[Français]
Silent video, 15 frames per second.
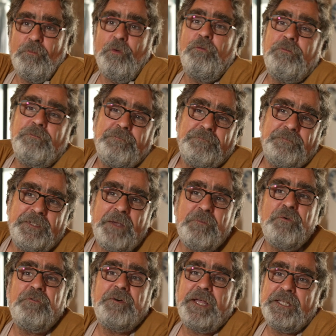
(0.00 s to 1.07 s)
Bon, il y a
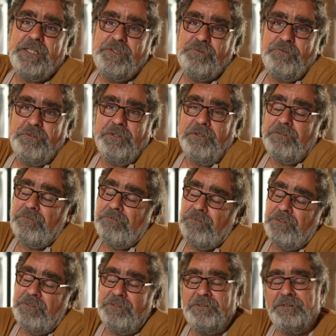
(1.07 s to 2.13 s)
mon frère qui joue dedans, donc
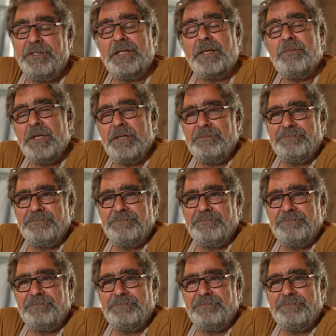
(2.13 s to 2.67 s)
euh, c'est très bien.